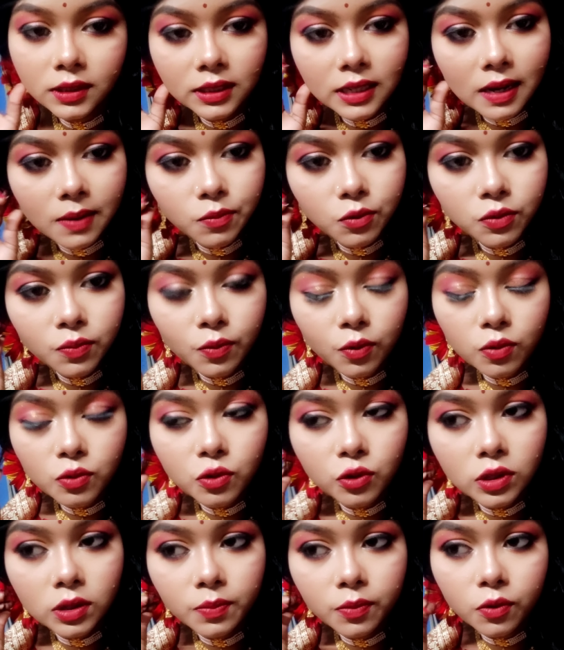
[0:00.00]
যাব
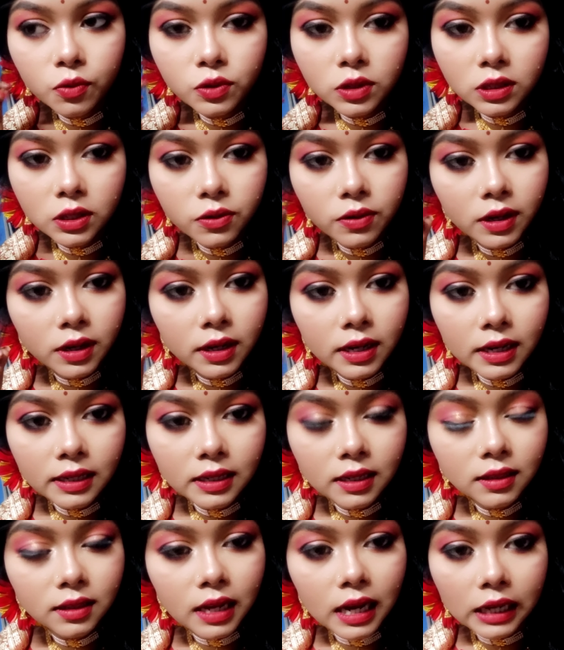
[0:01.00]
পৌঁছতে পৌঁছতে ওখানে
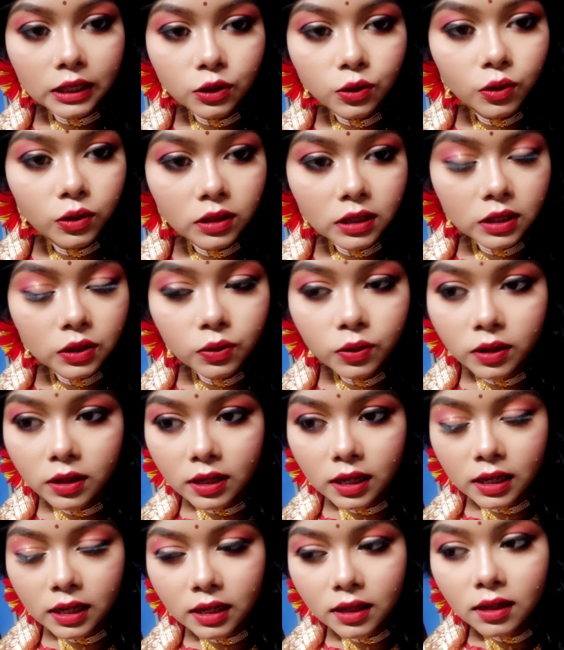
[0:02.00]
একটা আধ ঘন্টা ধরে
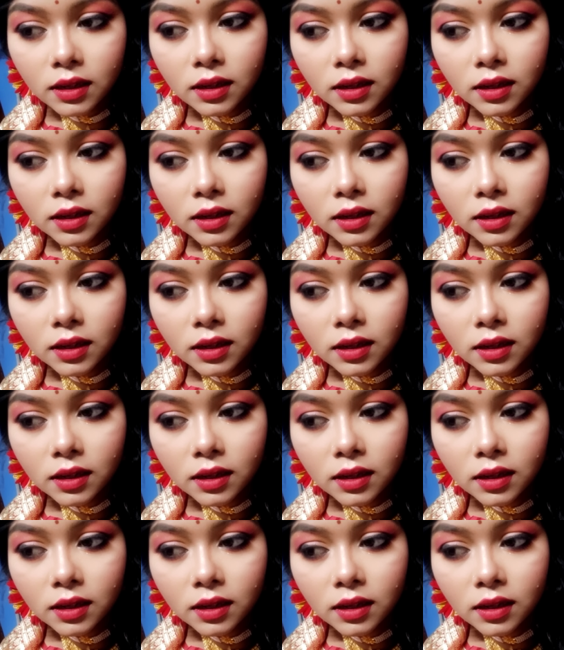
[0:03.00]
রাখি